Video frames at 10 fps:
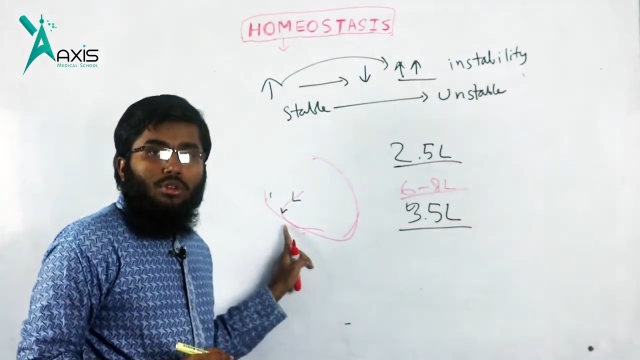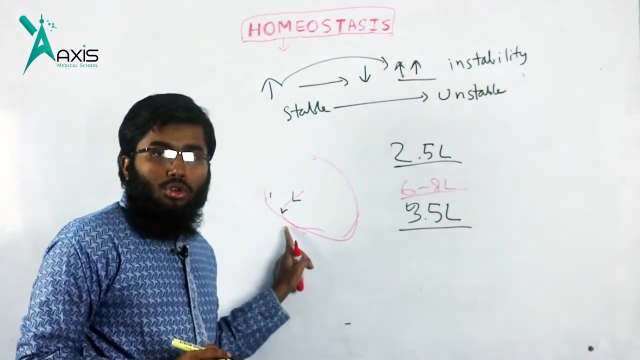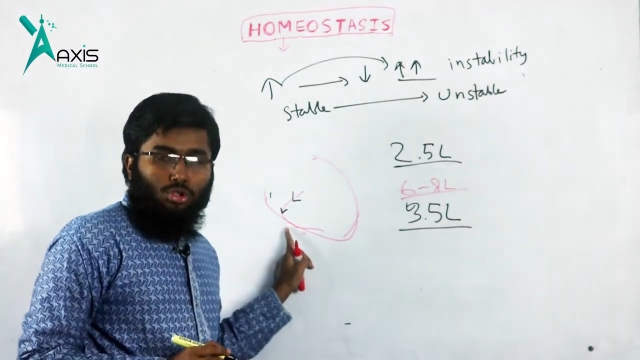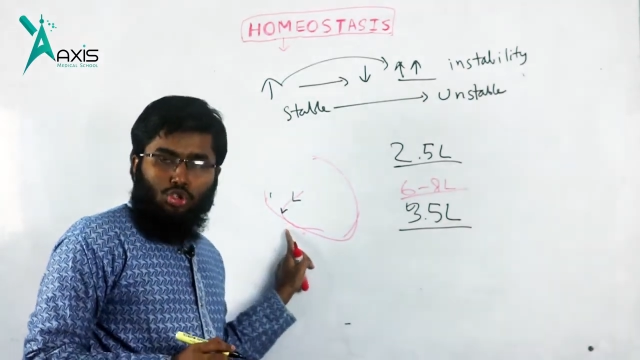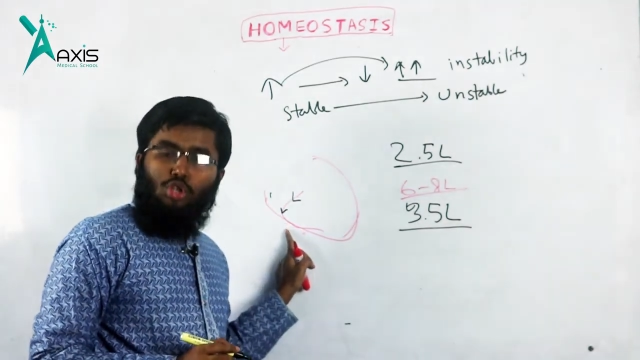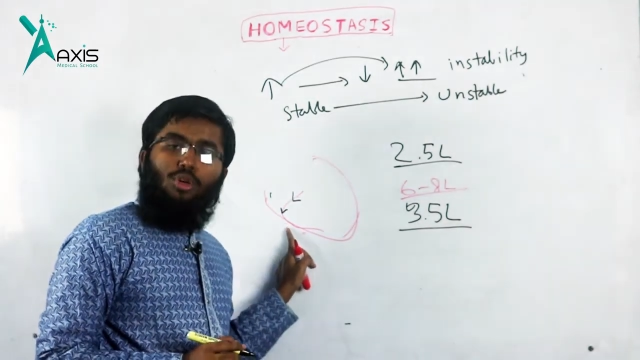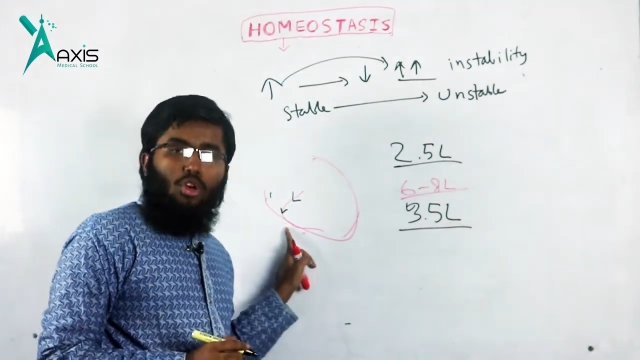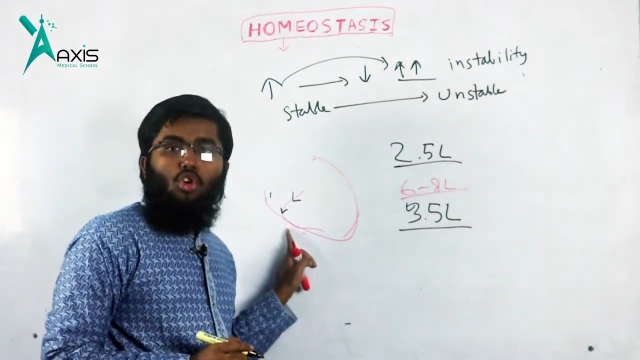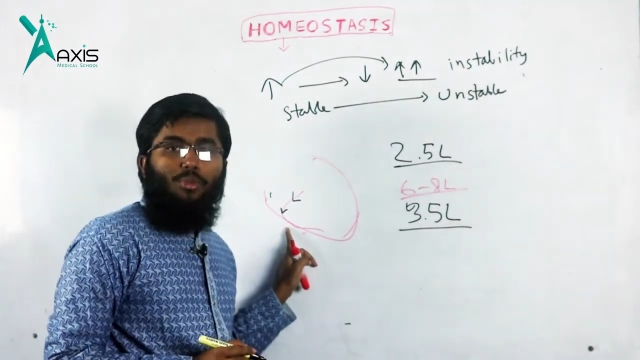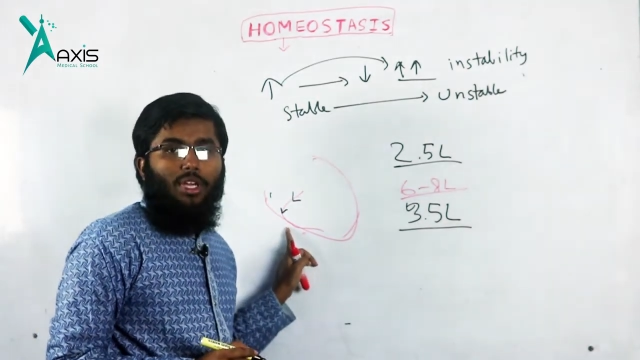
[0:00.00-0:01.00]
রক্ত সরবরাহ
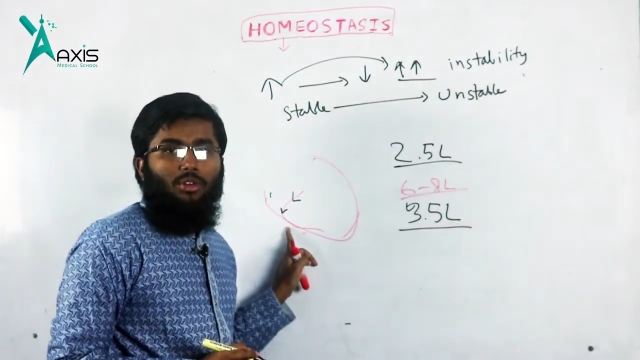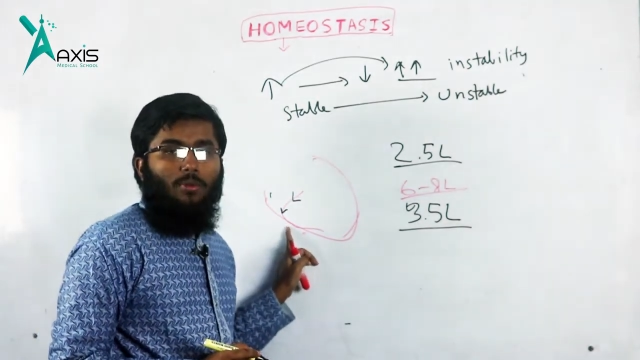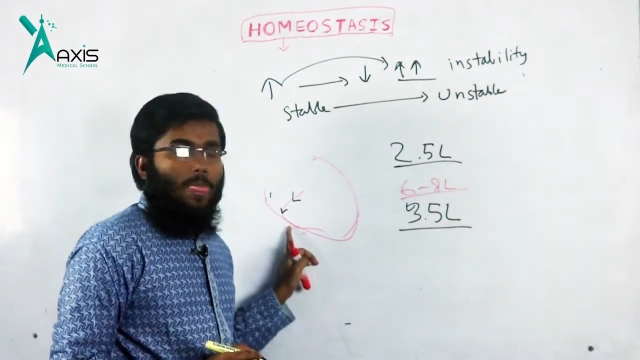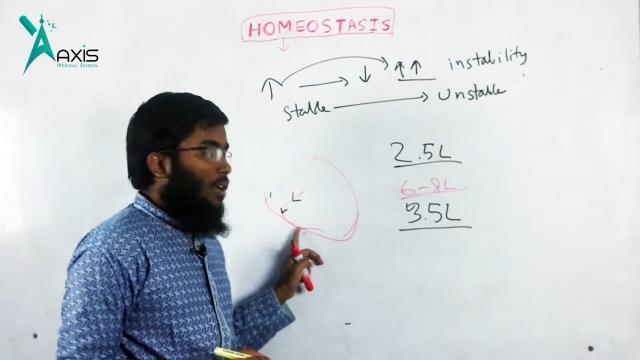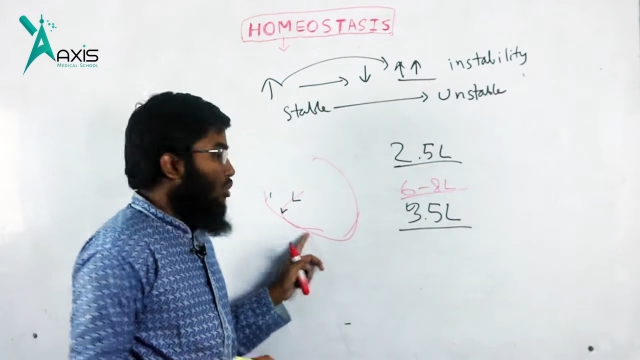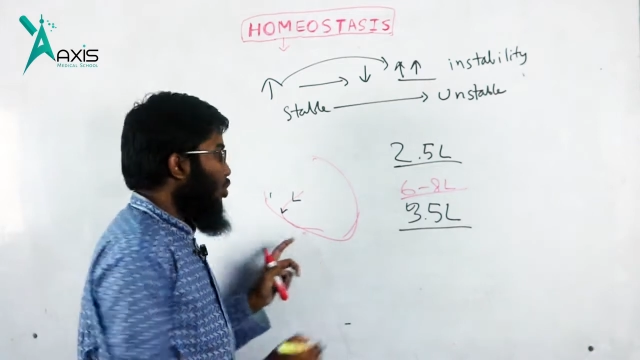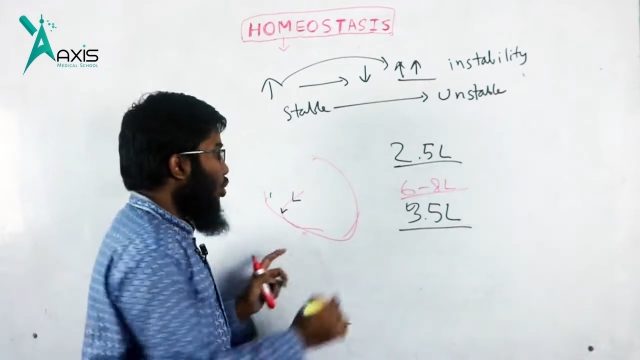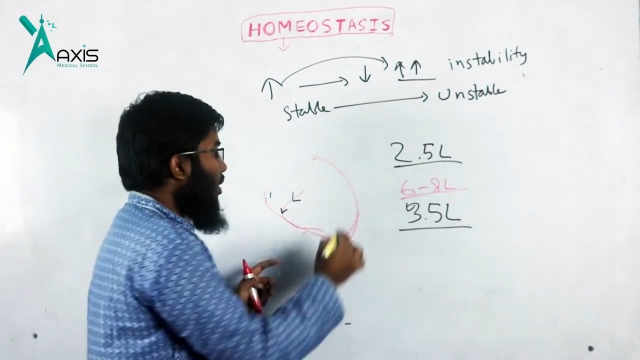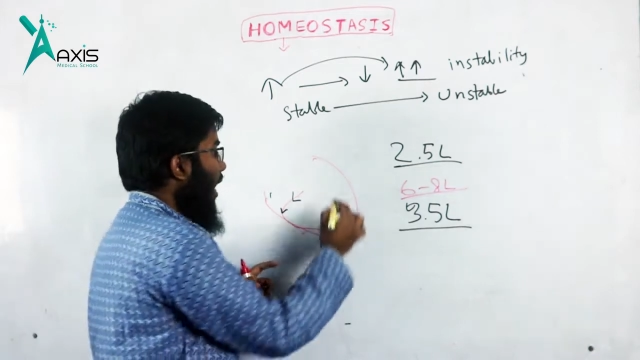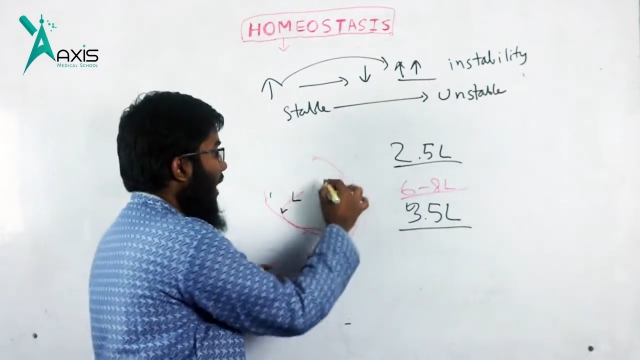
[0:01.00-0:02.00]
কমে গেল
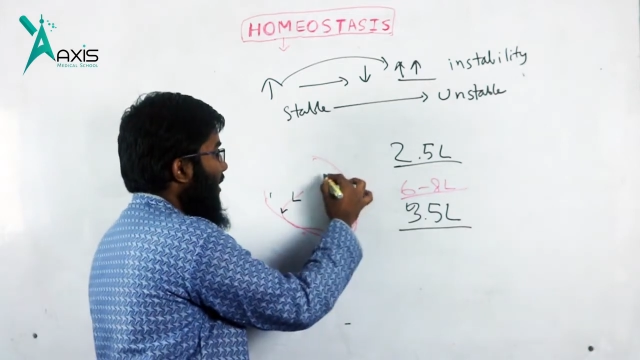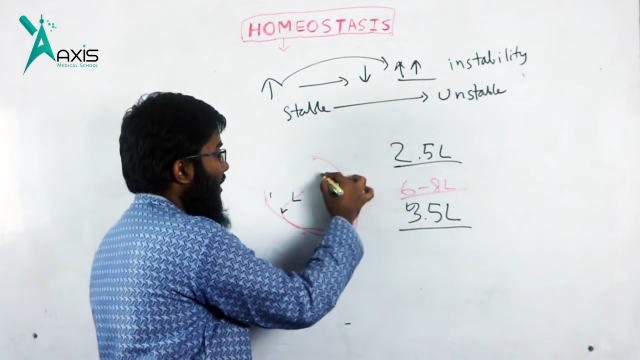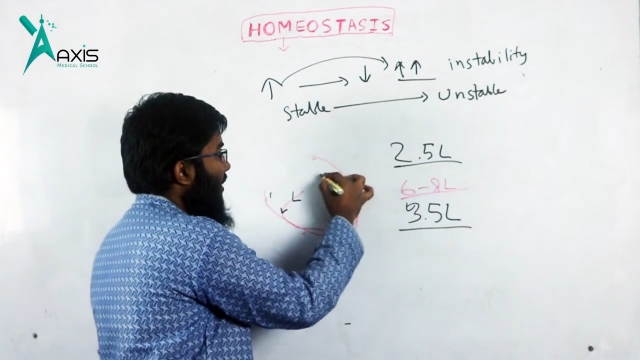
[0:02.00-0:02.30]
যখন হার্টের